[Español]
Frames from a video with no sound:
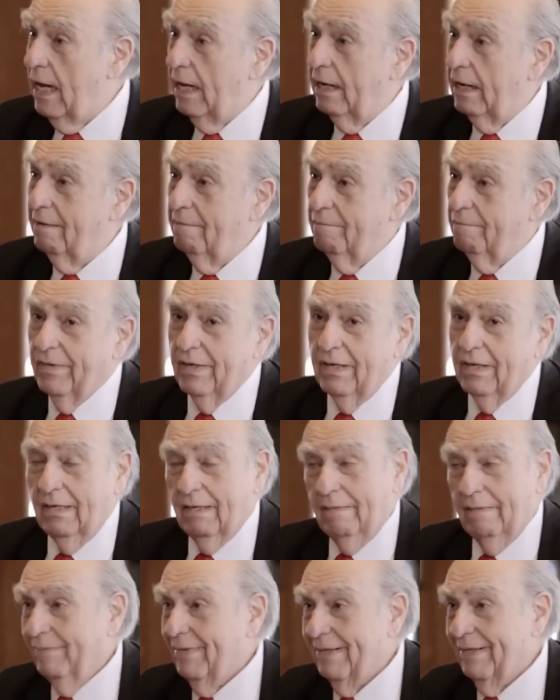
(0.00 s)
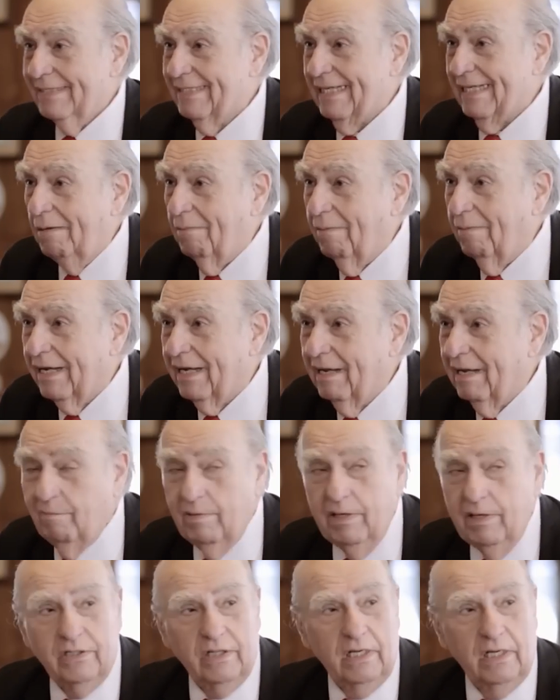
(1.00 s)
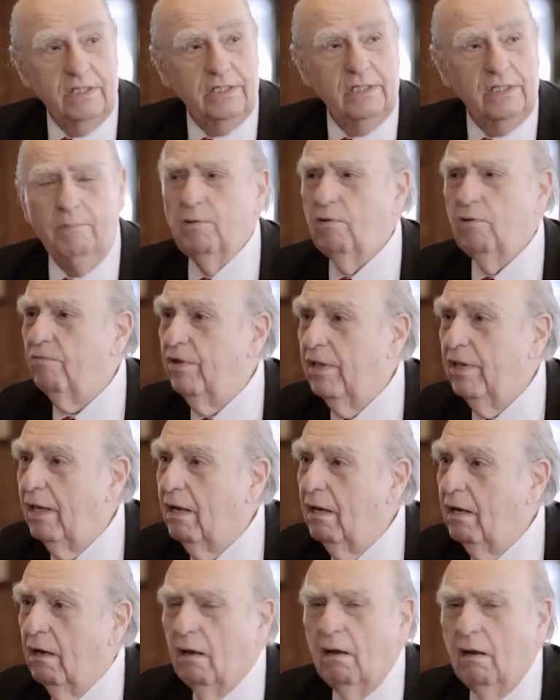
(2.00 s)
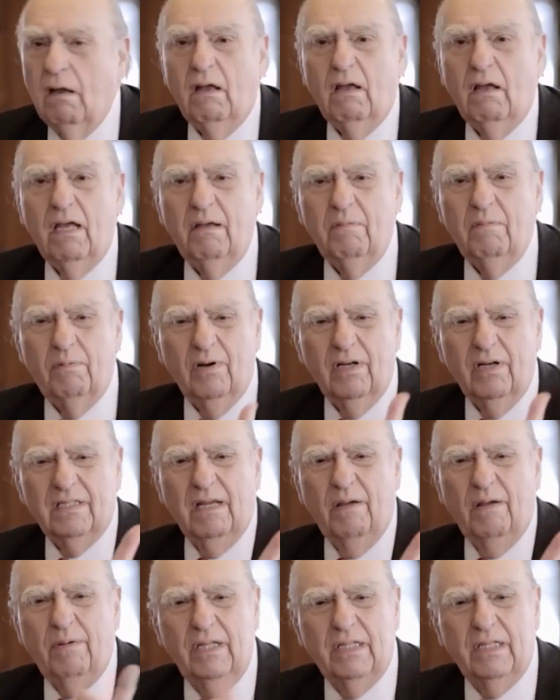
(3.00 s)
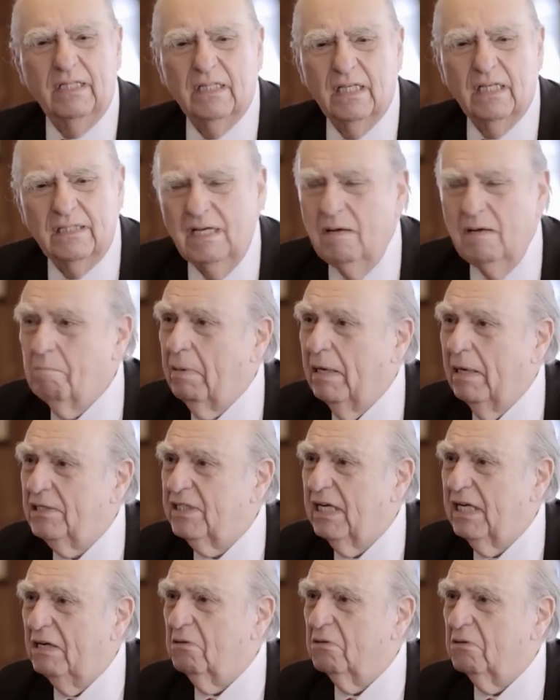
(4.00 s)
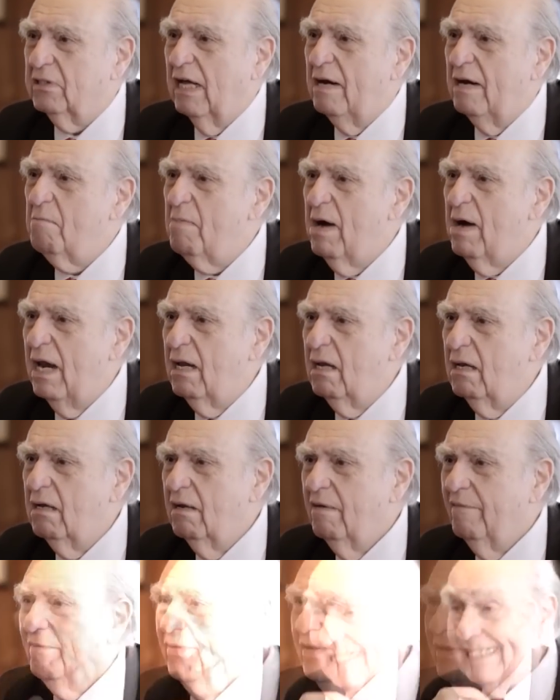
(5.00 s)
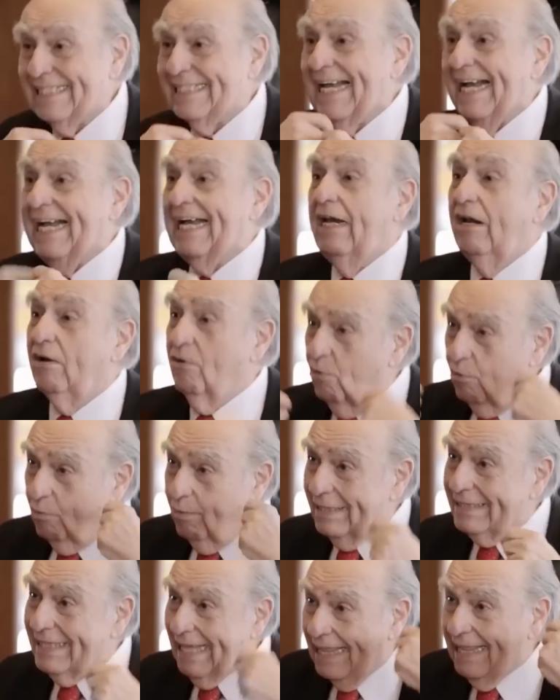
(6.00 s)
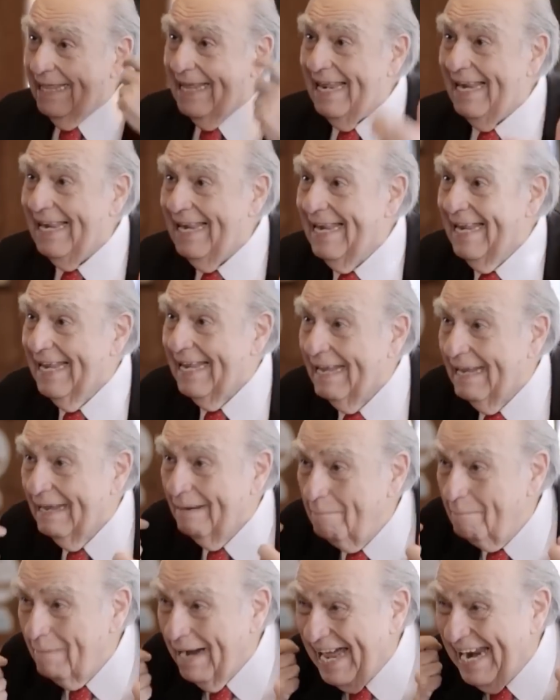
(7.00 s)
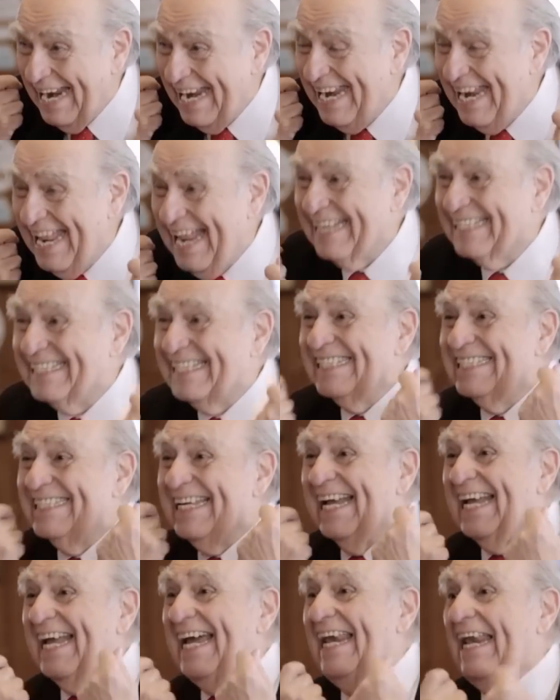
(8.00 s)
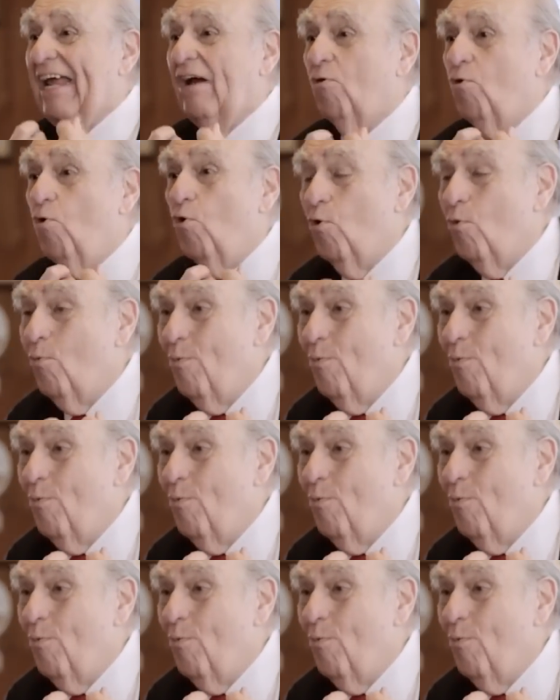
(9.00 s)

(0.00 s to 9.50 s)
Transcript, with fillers: Aznar salvajemente le dice, pero Fidel, eh, ¿por qué te viste así paisano tan mal? Se saca la corbata de él. Aznar, se, saca la corbata. se saca la